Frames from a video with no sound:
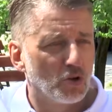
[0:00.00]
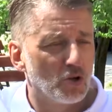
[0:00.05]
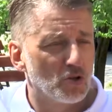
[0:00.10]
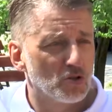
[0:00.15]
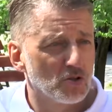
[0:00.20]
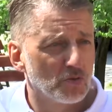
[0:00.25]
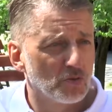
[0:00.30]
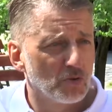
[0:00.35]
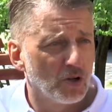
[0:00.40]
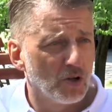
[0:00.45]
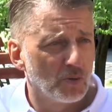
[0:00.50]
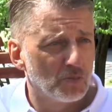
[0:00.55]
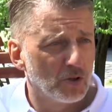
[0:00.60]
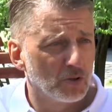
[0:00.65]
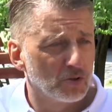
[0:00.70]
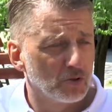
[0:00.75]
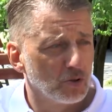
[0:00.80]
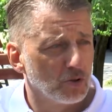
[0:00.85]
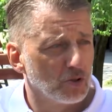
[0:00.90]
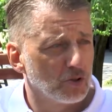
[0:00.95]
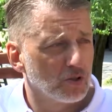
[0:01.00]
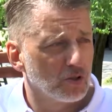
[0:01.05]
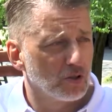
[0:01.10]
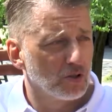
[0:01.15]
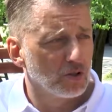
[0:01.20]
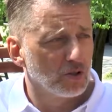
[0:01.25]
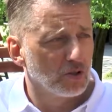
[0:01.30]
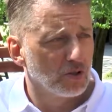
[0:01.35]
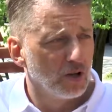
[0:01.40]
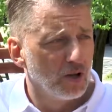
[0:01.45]
Also wir haben natürlich
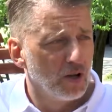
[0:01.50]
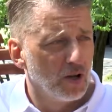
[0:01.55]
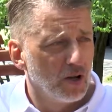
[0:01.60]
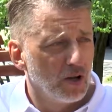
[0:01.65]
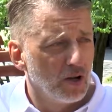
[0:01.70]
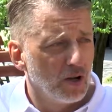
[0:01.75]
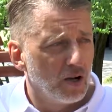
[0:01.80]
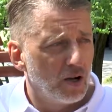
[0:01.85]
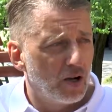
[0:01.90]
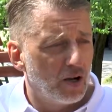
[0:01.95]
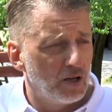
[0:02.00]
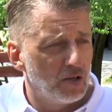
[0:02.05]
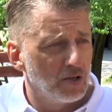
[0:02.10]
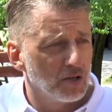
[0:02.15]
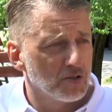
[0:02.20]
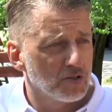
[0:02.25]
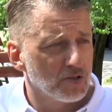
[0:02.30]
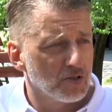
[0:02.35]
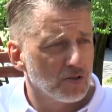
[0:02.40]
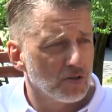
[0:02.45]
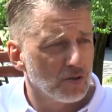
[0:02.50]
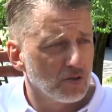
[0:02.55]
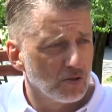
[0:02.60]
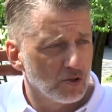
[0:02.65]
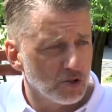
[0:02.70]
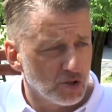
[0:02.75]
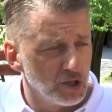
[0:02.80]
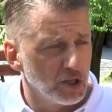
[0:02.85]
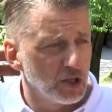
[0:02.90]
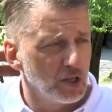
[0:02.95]
äh, alles
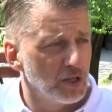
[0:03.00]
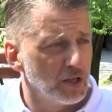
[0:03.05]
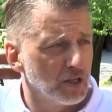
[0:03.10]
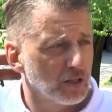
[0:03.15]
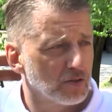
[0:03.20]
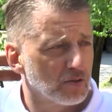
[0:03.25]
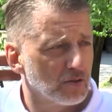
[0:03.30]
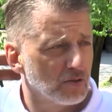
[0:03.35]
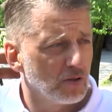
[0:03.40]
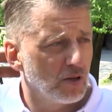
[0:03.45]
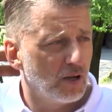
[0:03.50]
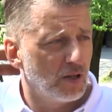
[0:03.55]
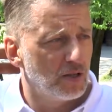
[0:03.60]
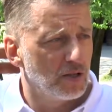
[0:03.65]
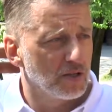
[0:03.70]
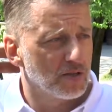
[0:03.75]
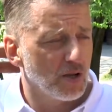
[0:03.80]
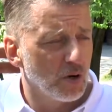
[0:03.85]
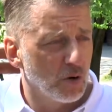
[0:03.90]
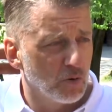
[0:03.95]
stillgelegt, alles mhm.